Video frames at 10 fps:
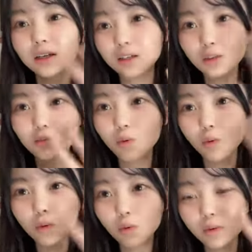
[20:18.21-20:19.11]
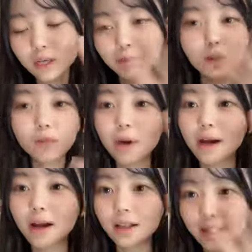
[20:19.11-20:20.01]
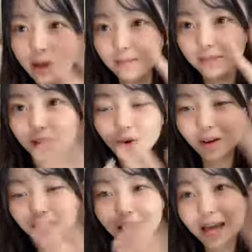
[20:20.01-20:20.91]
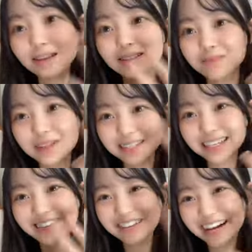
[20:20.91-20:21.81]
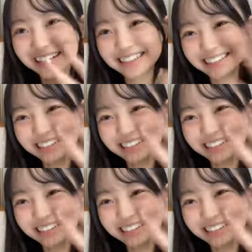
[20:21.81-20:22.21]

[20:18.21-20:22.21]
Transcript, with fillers: いつもギャップのパーカーねオッケー見つけます